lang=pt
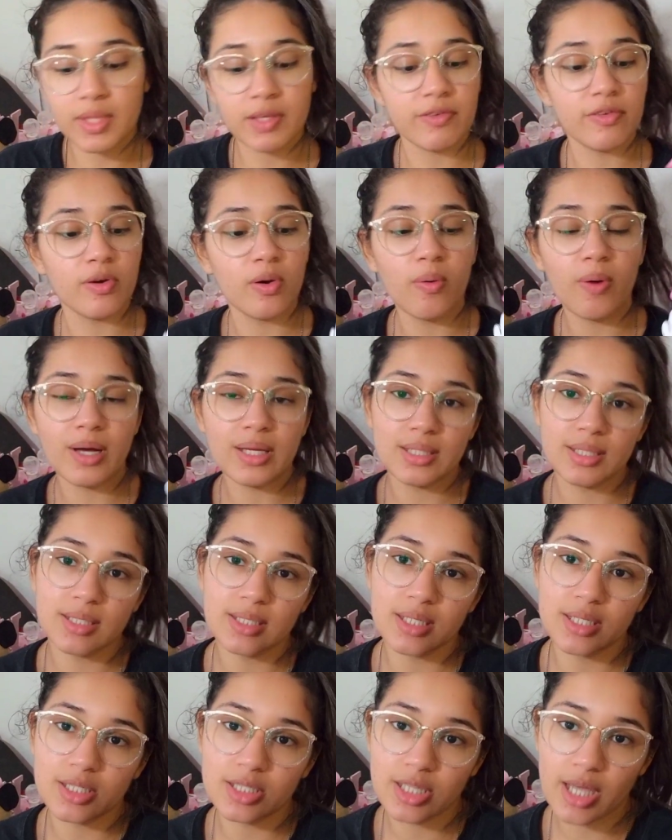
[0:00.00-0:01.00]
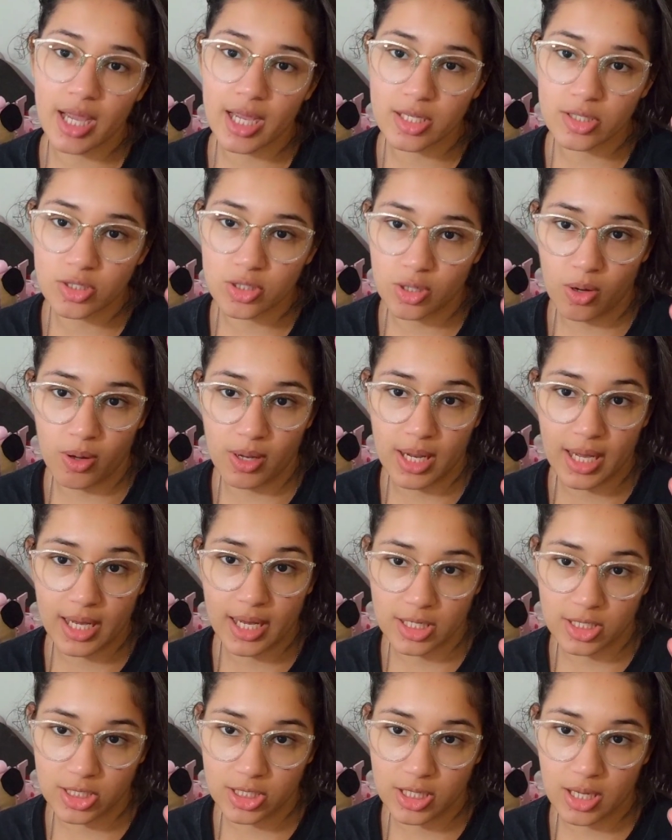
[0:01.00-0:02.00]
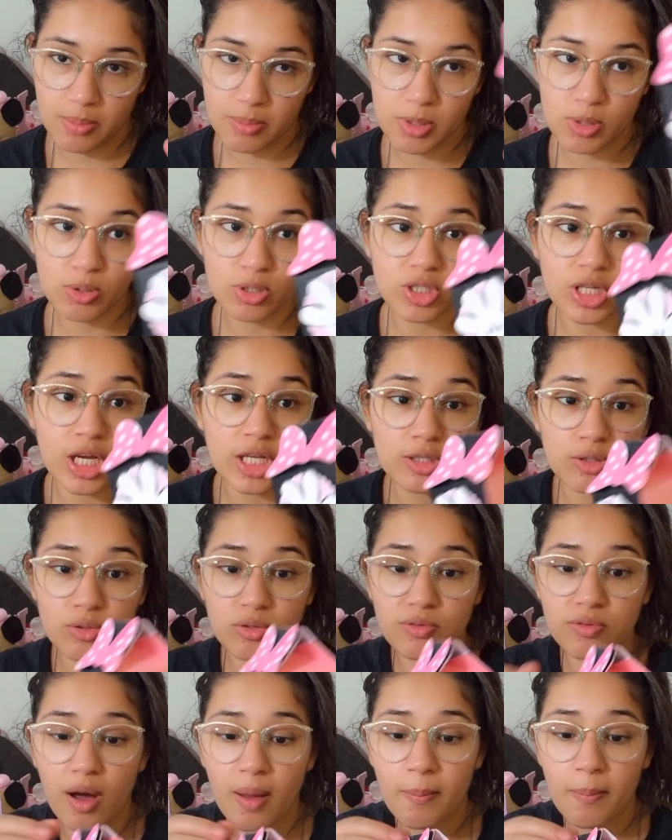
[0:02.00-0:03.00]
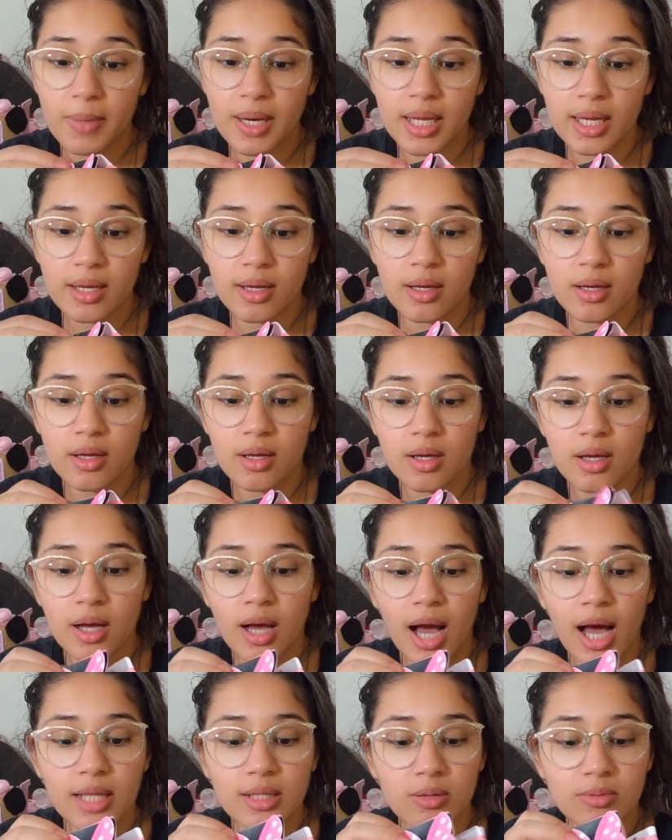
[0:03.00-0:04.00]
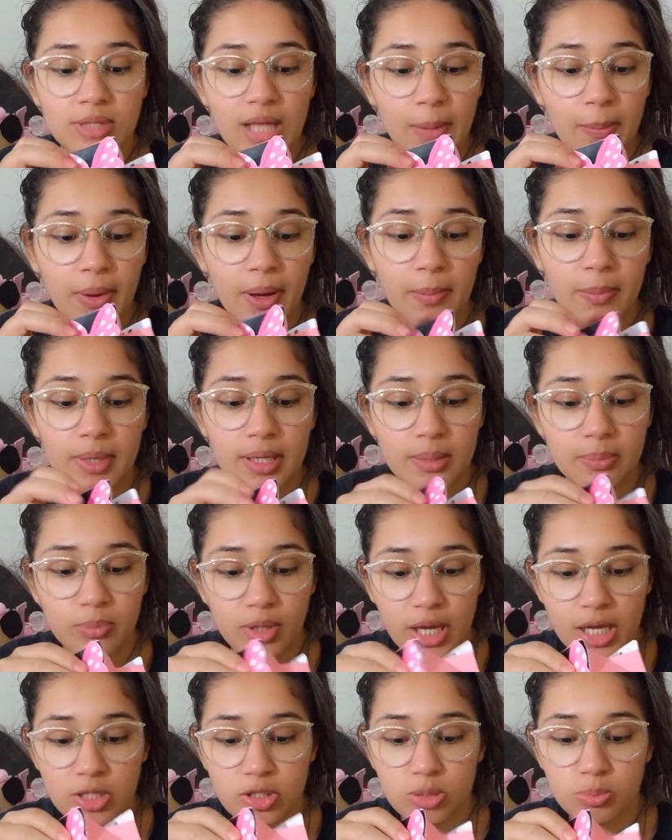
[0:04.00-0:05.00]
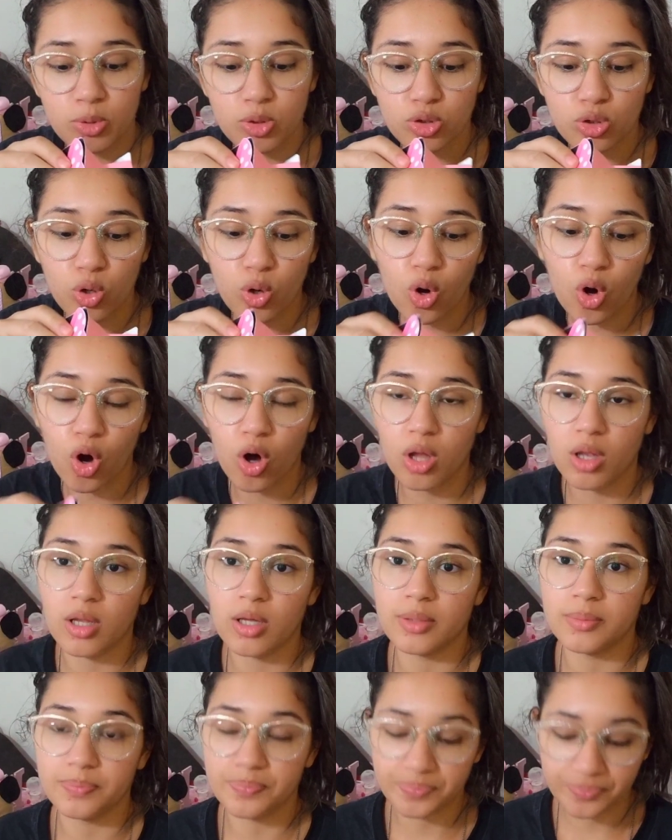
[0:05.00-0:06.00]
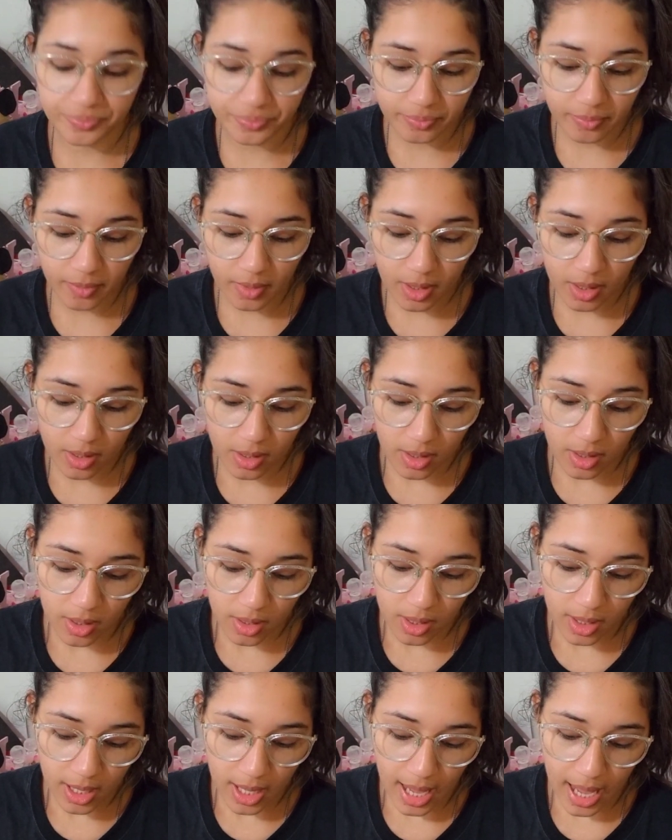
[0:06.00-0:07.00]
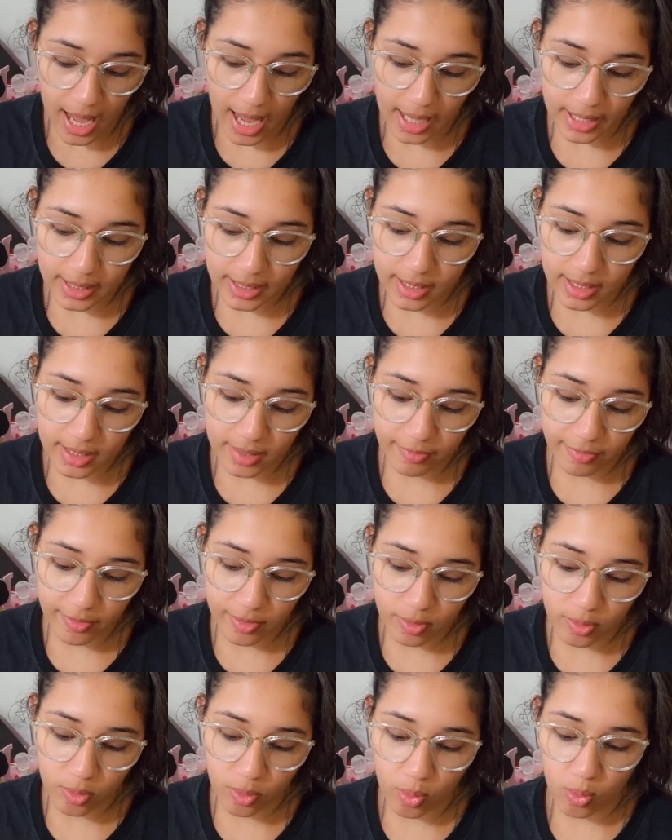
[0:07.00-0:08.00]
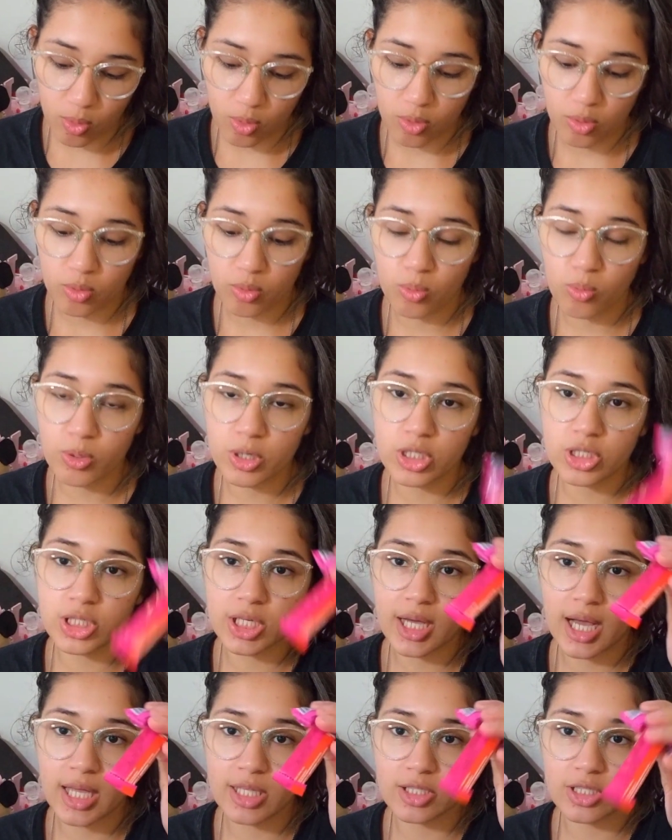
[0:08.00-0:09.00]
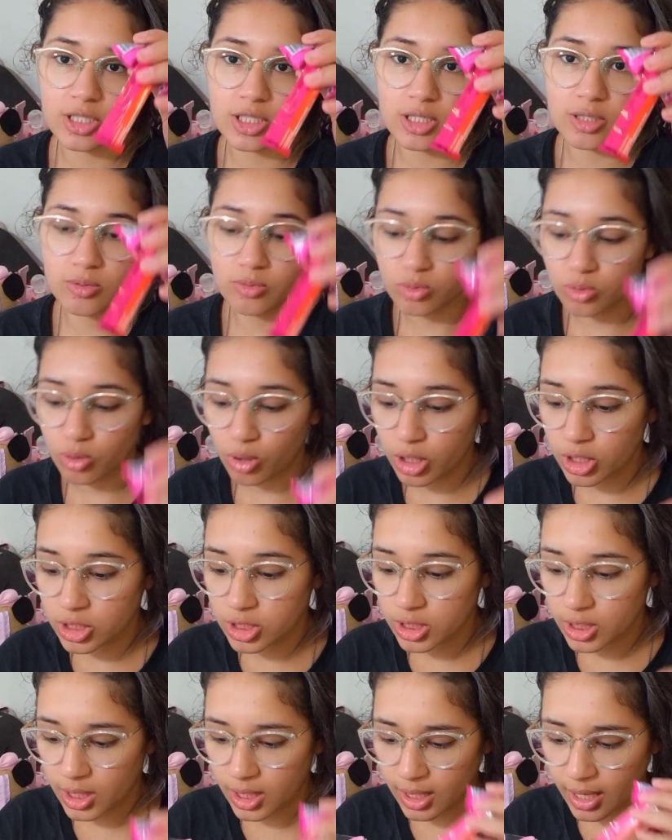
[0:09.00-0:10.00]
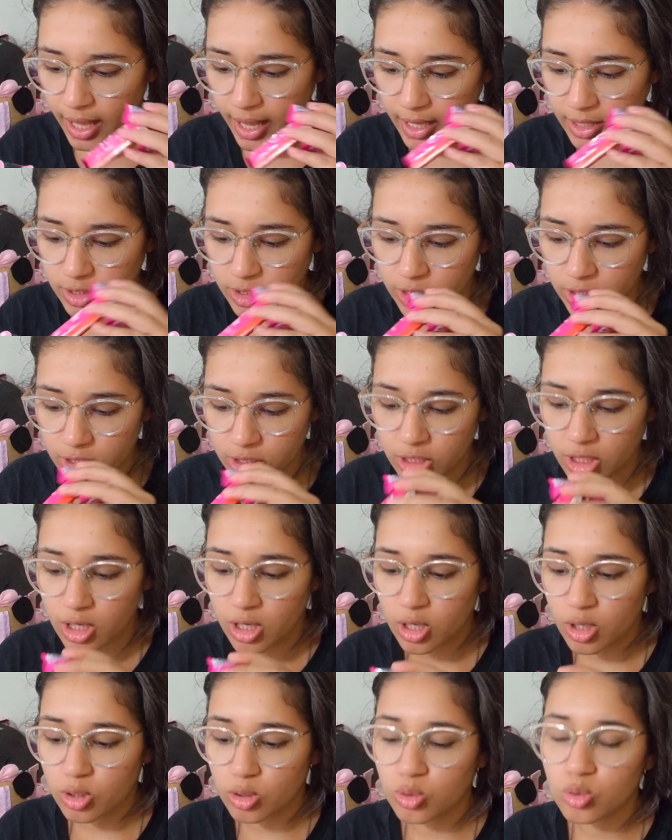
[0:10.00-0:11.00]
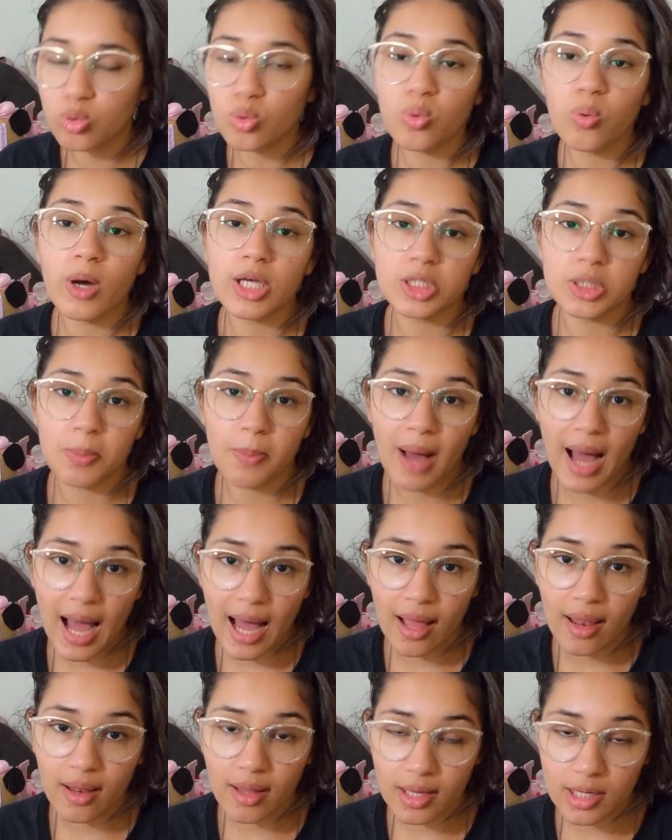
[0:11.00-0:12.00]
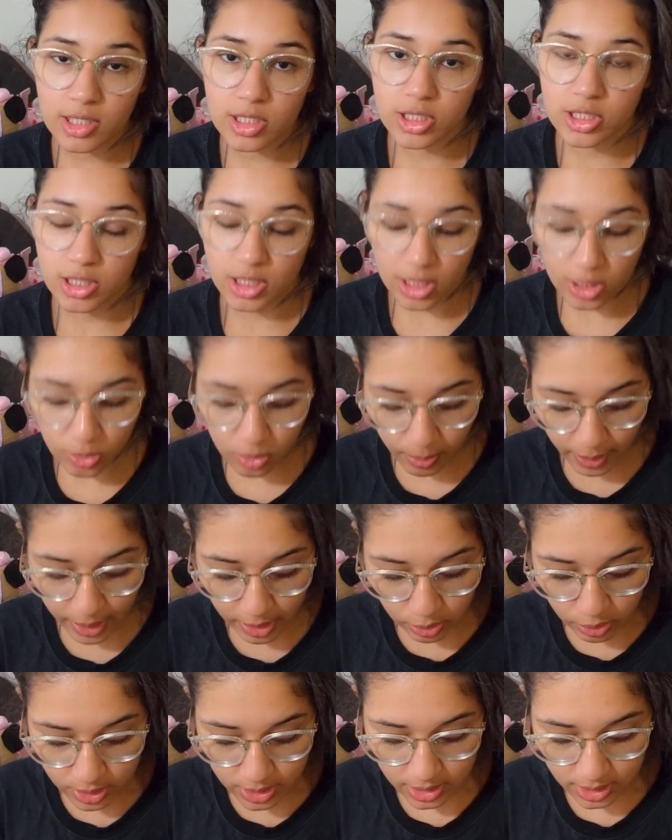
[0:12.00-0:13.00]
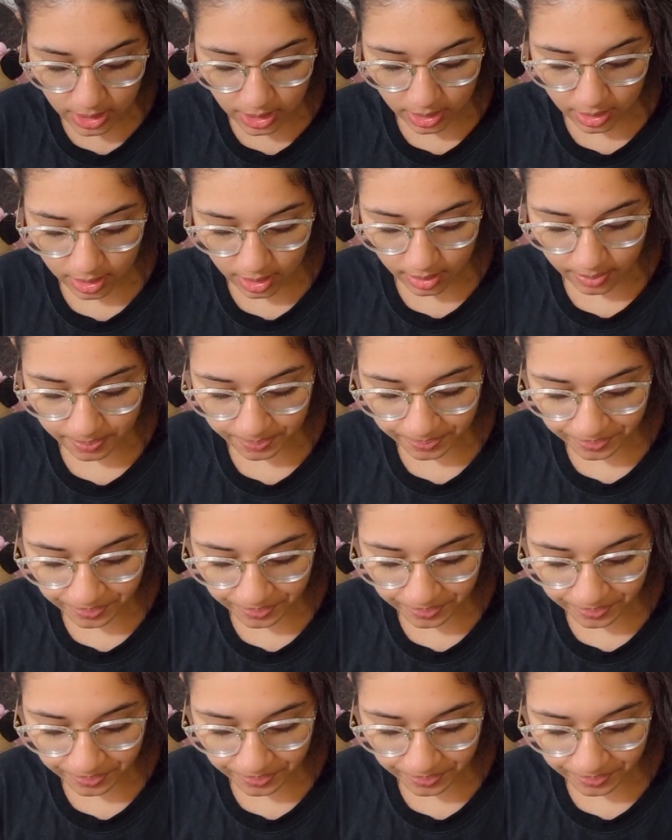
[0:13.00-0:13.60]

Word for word: ficou assim, gente, olha, a caixinha milk. Gente, eu não vou abrir? Ah, não, dá pra abrir, porque a gente botou cola. Aqui ficou um esticadinho, dois chicletes, duas balas e uma nucita,